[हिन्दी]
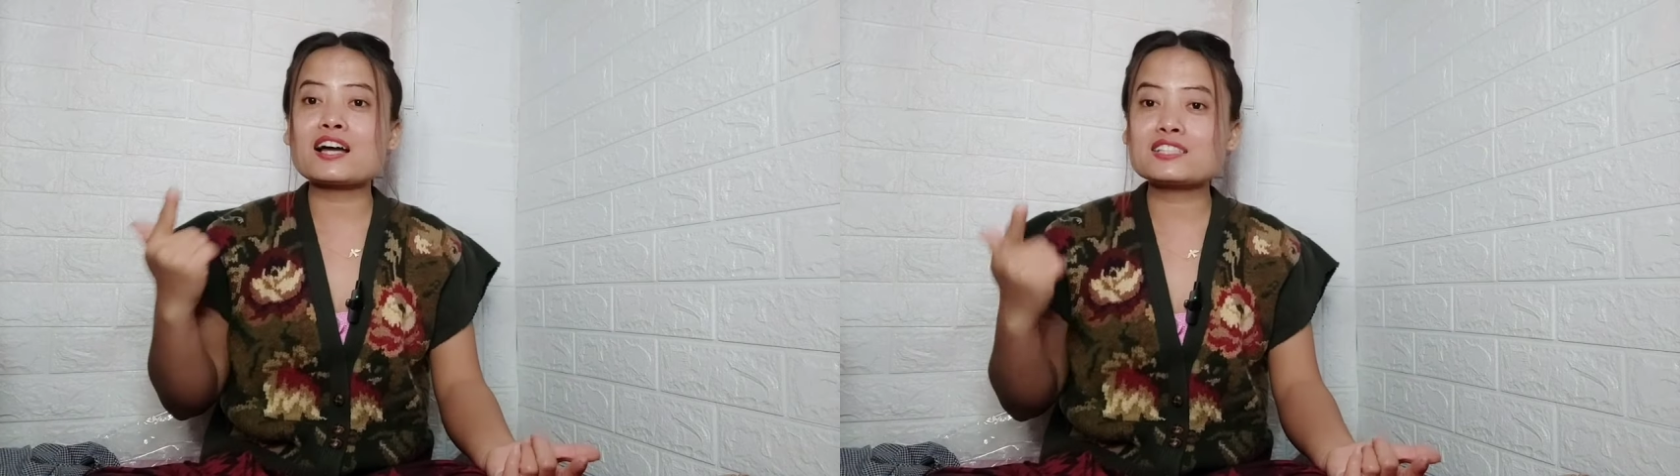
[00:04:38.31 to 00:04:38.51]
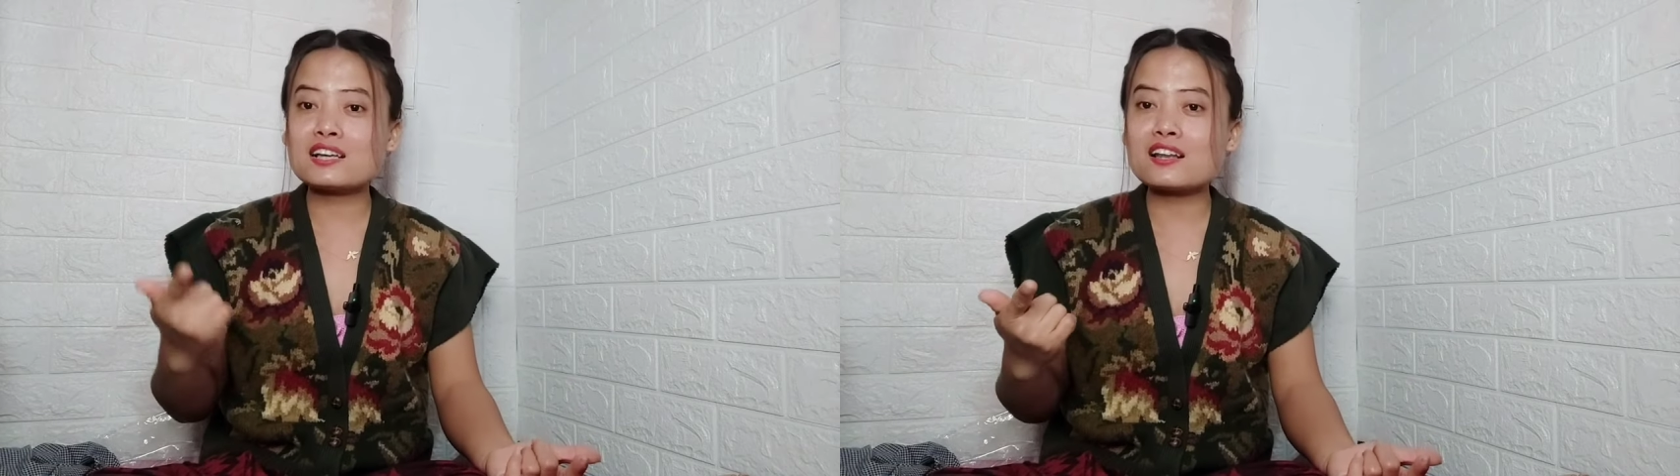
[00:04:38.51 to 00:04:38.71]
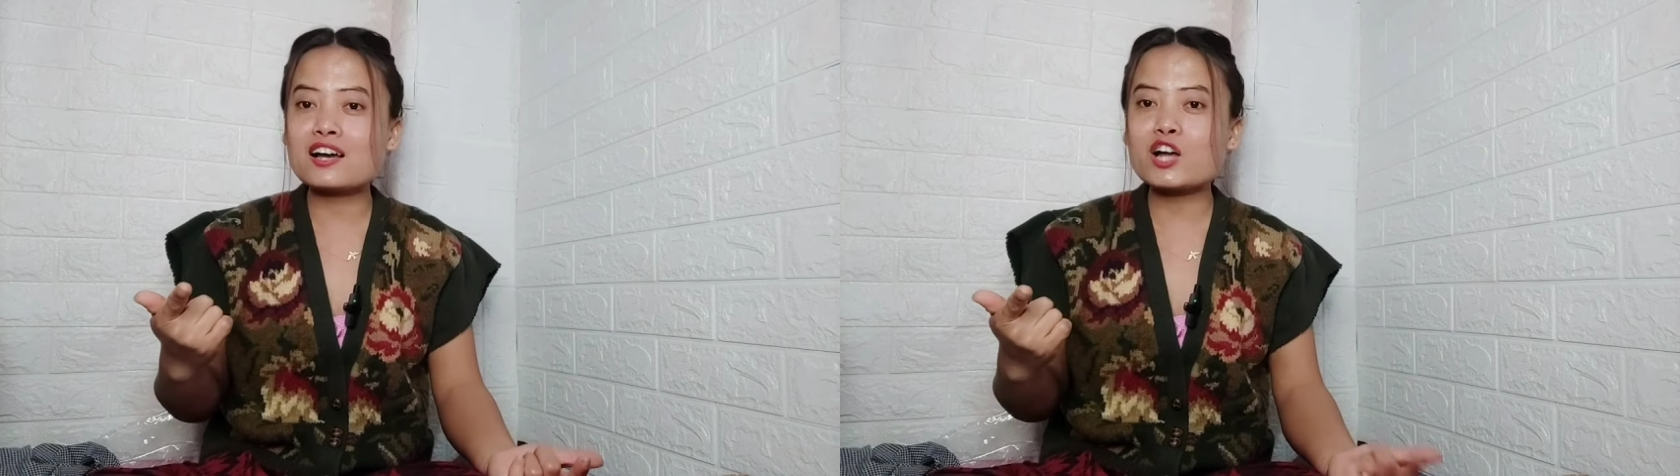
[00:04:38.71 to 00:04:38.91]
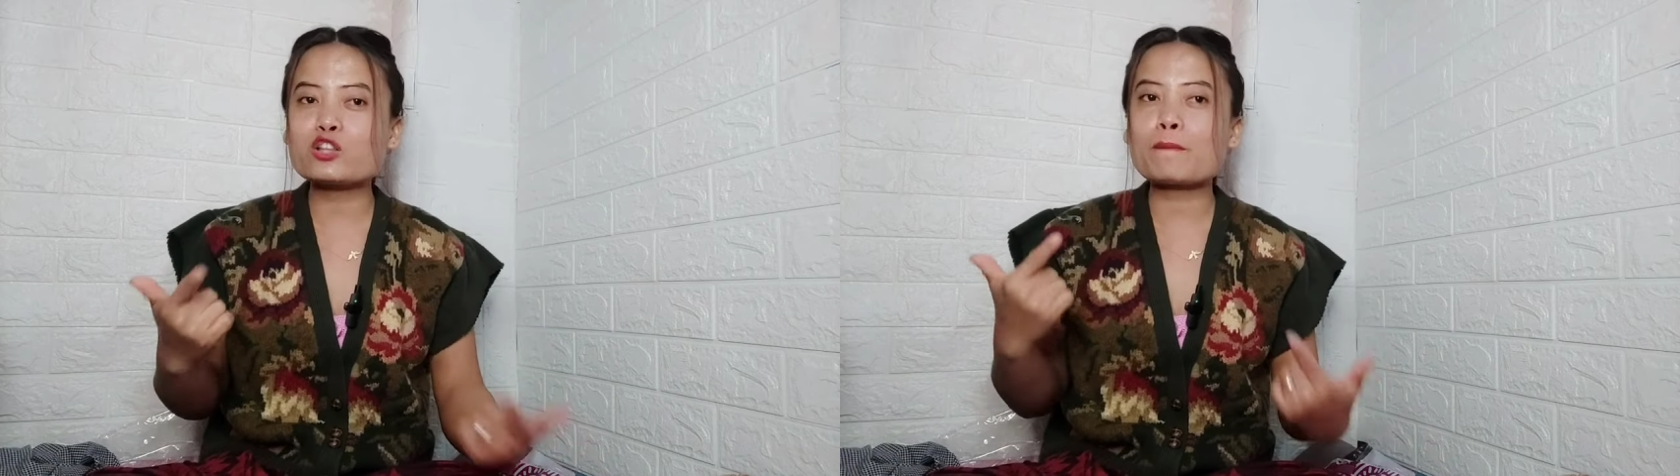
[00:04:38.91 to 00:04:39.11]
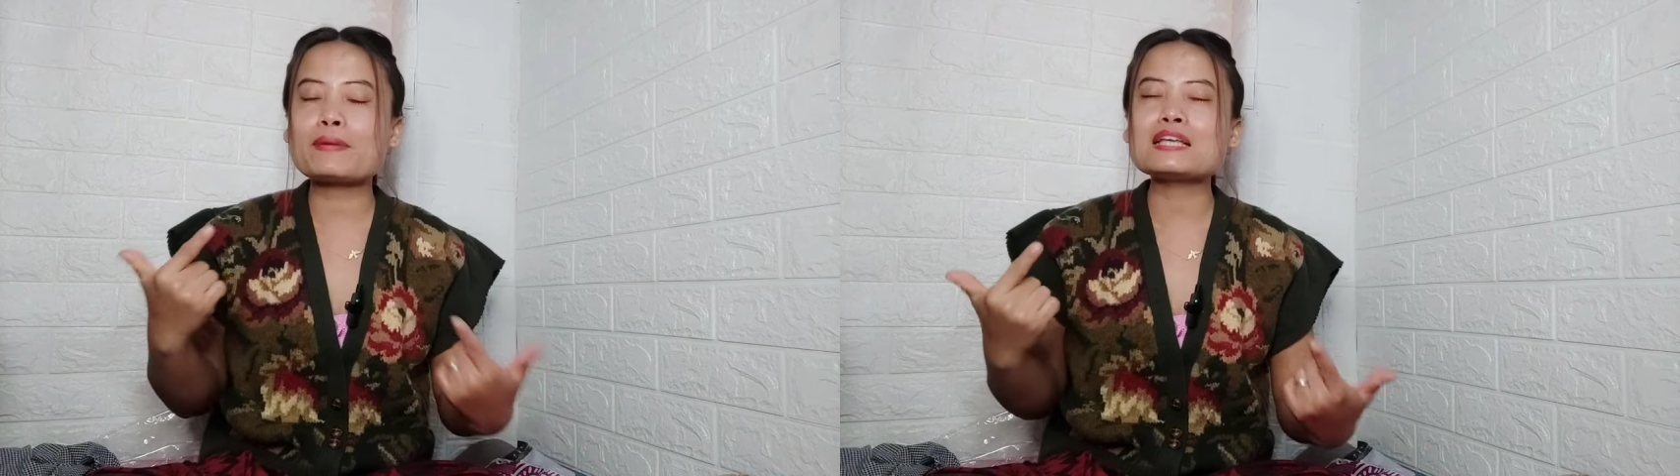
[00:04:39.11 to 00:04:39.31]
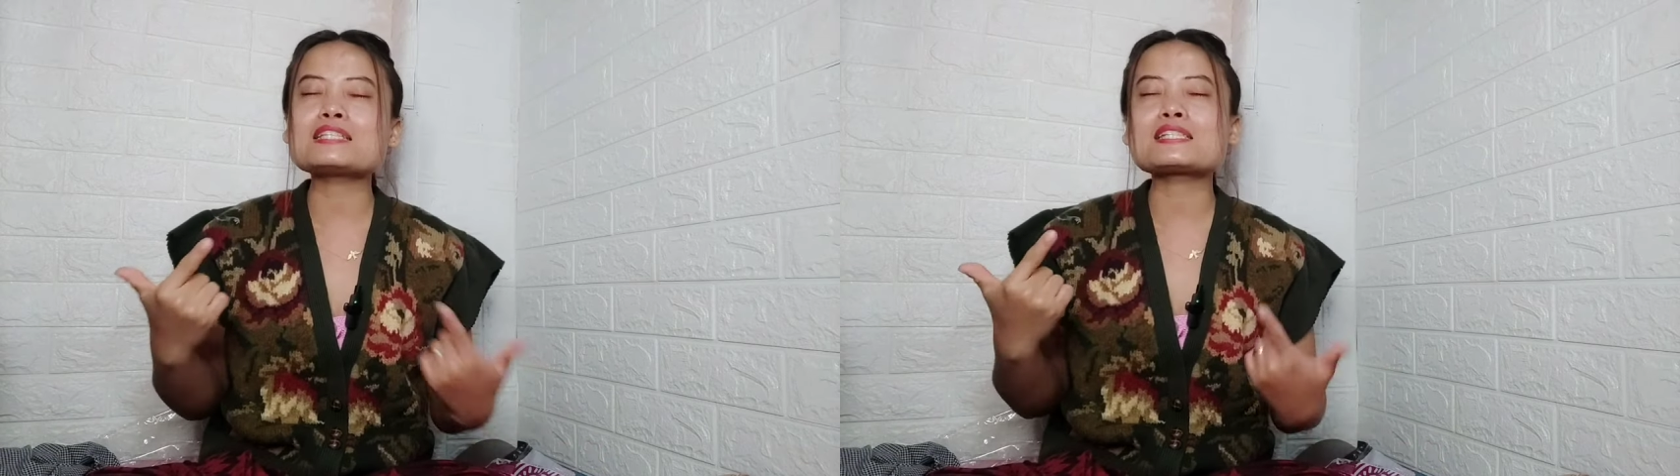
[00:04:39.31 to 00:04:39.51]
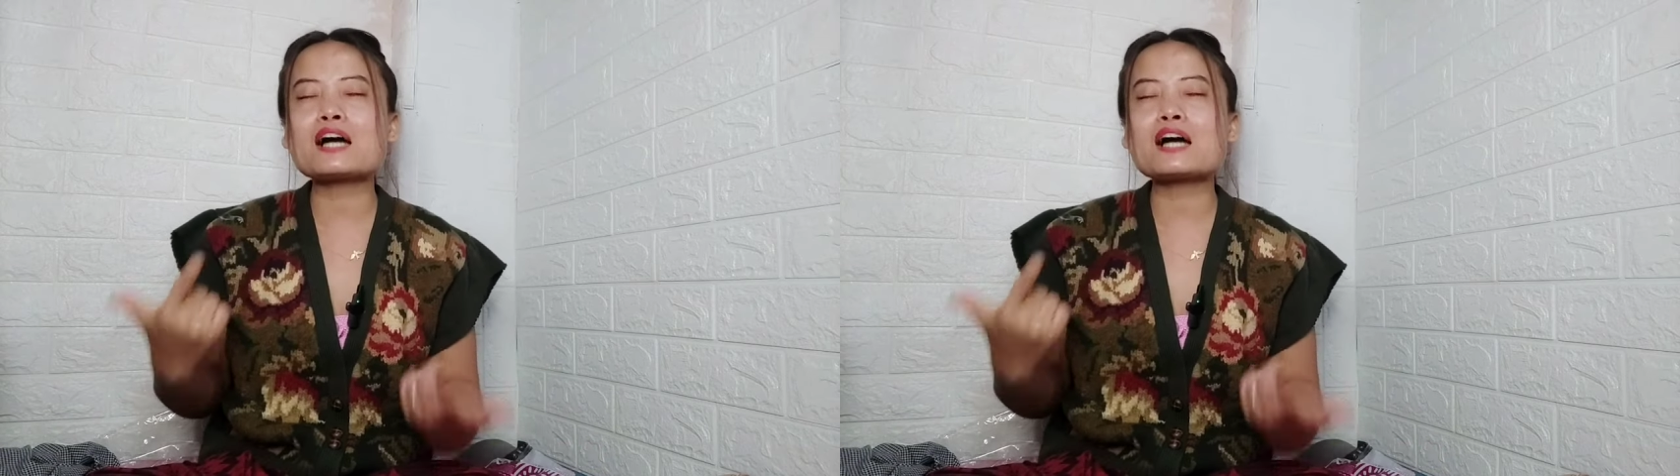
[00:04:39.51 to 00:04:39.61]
अच्छा लगा तो प्लीज